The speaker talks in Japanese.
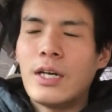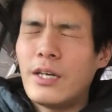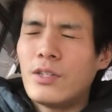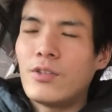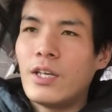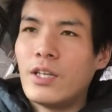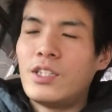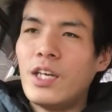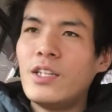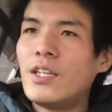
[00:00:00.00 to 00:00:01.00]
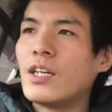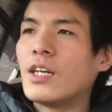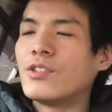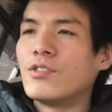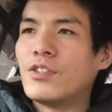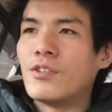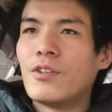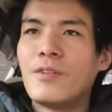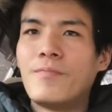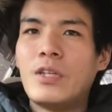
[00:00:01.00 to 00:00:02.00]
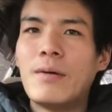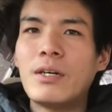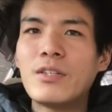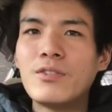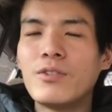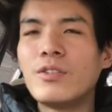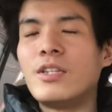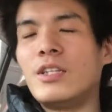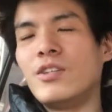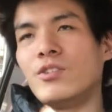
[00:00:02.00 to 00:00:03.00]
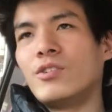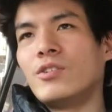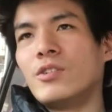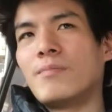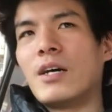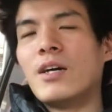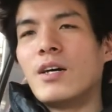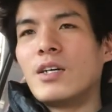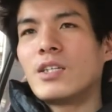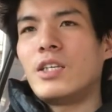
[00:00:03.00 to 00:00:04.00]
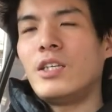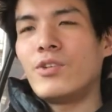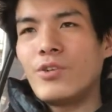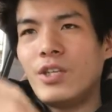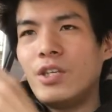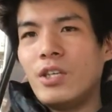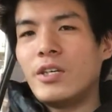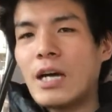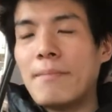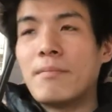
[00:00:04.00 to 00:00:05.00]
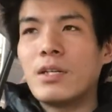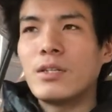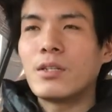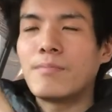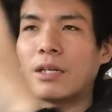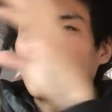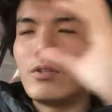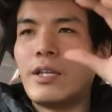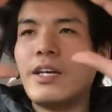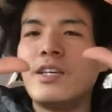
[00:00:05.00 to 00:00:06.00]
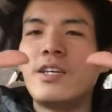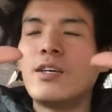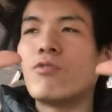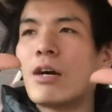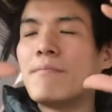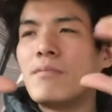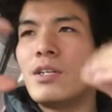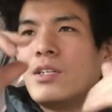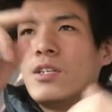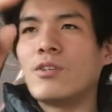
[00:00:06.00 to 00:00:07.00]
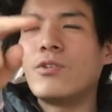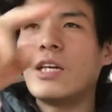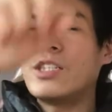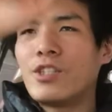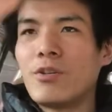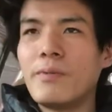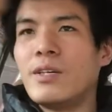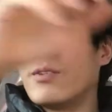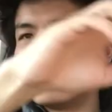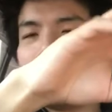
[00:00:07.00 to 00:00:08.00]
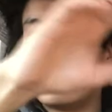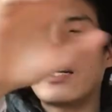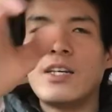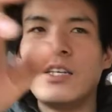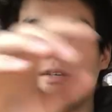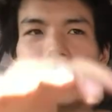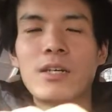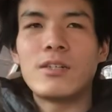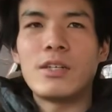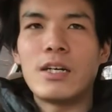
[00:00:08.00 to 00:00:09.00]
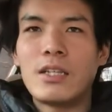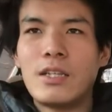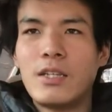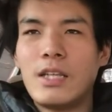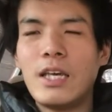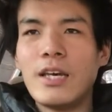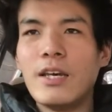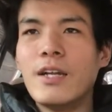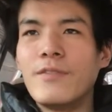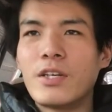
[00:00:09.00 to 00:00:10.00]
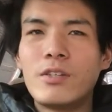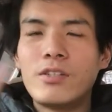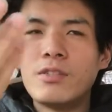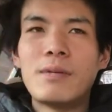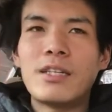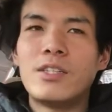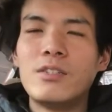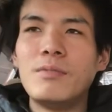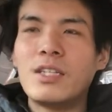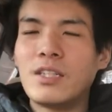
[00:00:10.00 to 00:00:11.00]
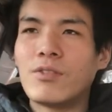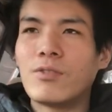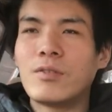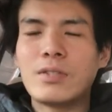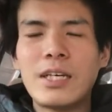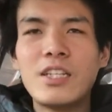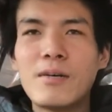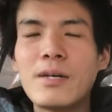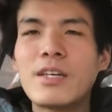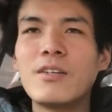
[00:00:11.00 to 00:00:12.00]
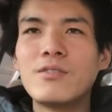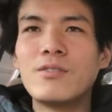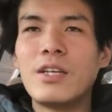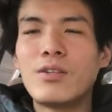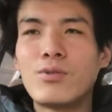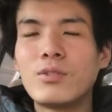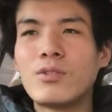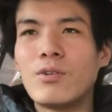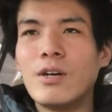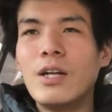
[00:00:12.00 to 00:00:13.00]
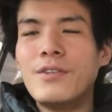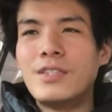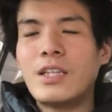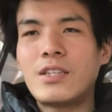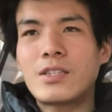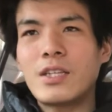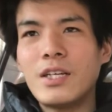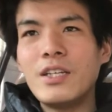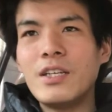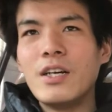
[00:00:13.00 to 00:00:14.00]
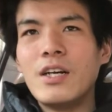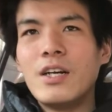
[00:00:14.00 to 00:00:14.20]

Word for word: えっとねチェーン店があるんですよ山田うどんっていうまあ黄色い看板、まあ、楕円形の看板にこうやじろべえの赤いマークがあってでくるくる回ってるみたいなのが埼玉県をね通ると絶対